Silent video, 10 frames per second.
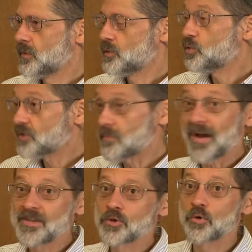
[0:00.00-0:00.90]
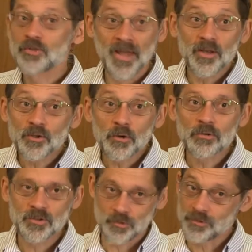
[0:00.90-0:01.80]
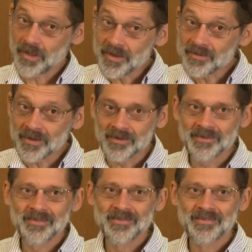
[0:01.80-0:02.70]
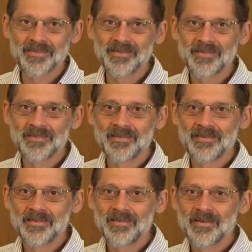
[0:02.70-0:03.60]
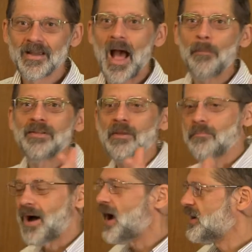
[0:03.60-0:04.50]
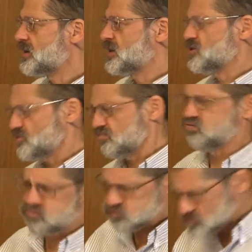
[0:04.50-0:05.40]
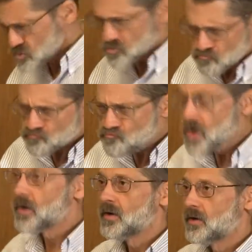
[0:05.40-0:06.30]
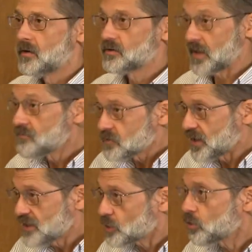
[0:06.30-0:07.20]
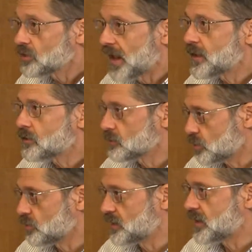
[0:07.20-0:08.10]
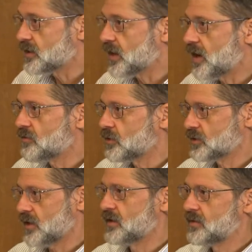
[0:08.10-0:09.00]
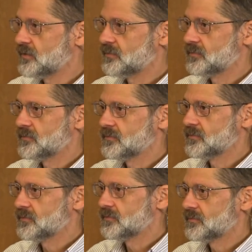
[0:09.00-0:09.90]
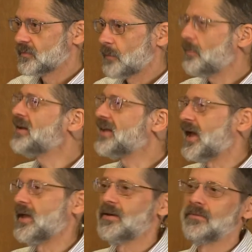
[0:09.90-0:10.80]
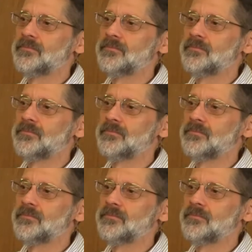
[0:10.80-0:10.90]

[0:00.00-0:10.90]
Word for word: Tu sei mai scontento, scontenta? Capita mai che tu sei, sei scontento, scontenta dalle volte? Perché?